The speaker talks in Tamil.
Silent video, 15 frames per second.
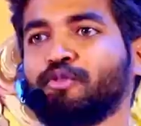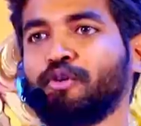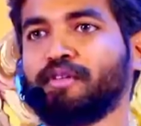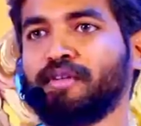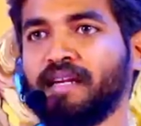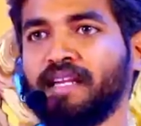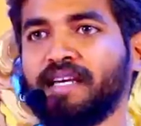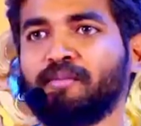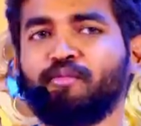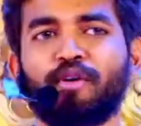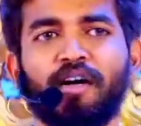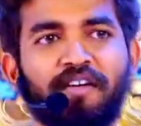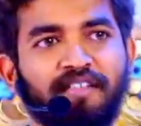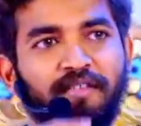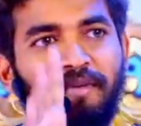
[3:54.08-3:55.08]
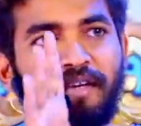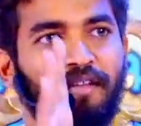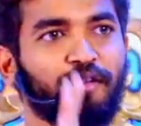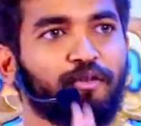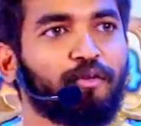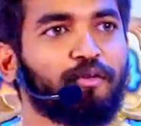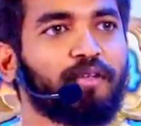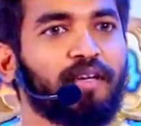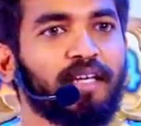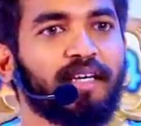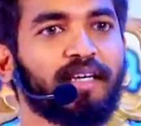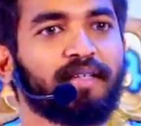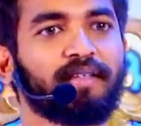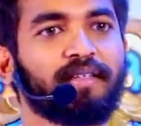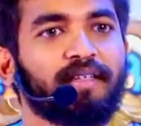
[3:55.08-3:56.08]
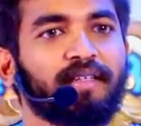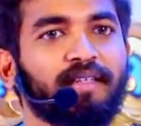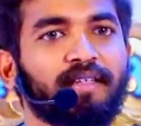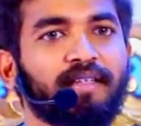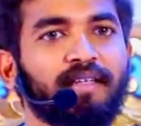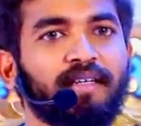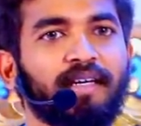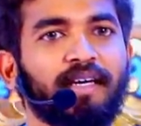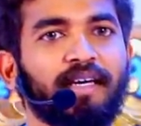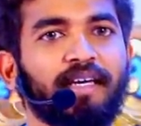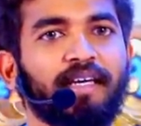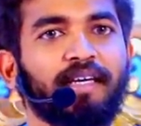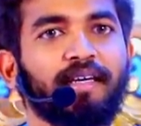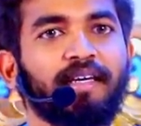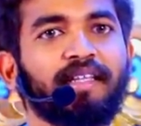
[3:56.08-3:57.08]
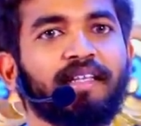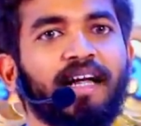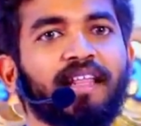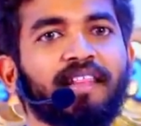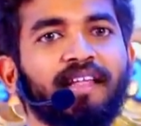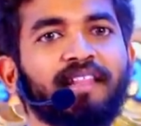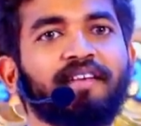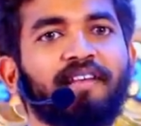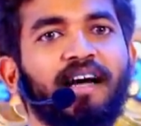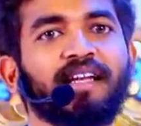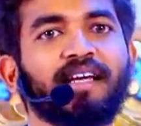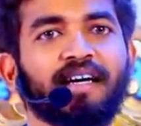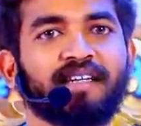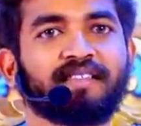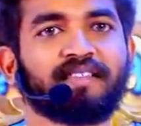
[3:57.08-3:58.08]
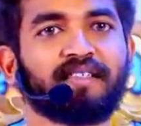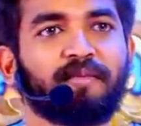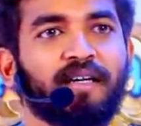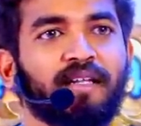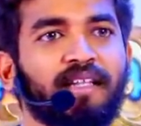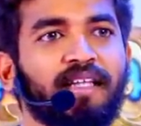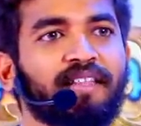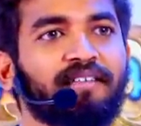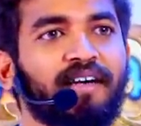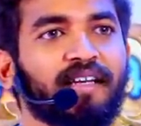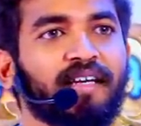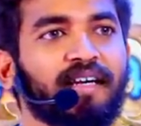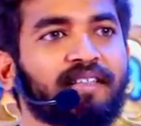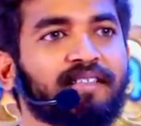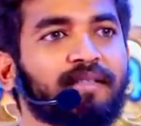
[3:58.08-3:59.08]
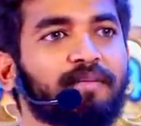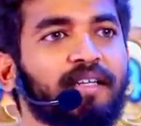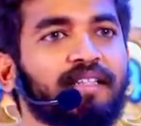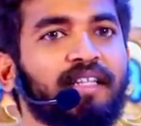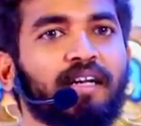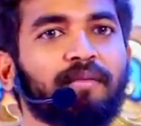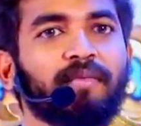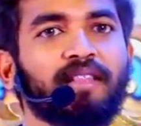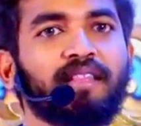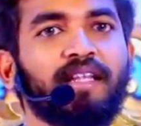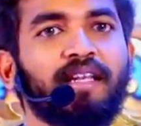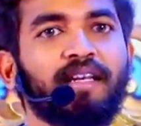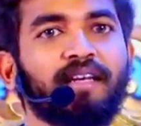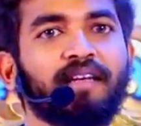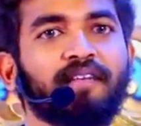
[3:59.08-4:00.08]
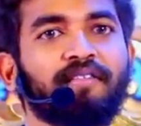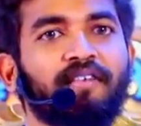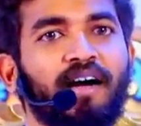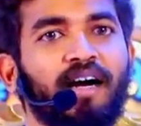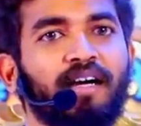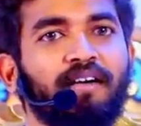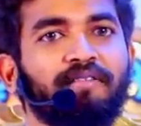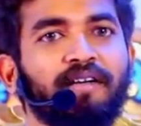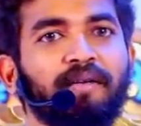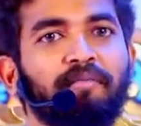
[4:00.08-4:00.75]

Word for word: தோத்துடுறீங்க முக்கால்வாசி பேர் அதில் தோத்துடுறீங்க இதனால தான் இந்த வாழ்க்கை கஷ்டமானது எந்த வாழ்க்கை கஷ்டமானது தர்மத்தின் வாழ்வு